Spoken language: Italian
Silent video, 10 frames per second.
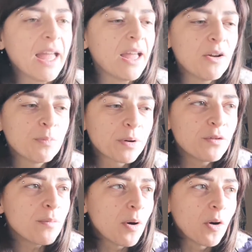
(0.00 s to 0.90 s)
È un
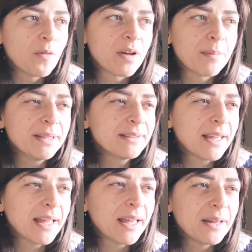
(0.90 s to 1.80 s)
profumo
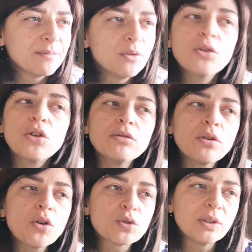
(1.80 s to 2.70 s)
veramente, non, non,
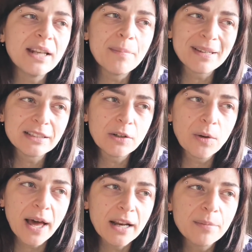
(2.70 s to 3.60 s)
non oso dire
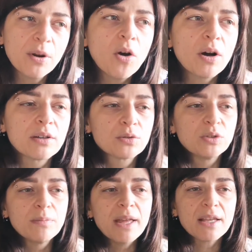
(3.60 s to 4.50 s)
particolare, però eh,
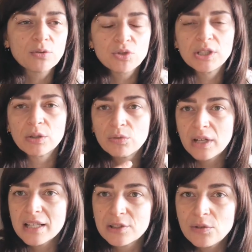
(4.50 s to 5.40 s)
su di me ha suscitato
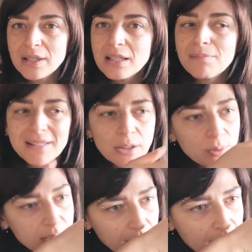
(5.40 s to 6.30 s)
una reazione di
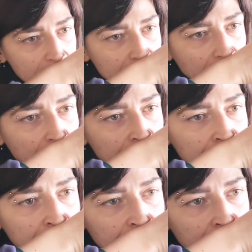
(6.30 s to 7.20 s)
immediato interesse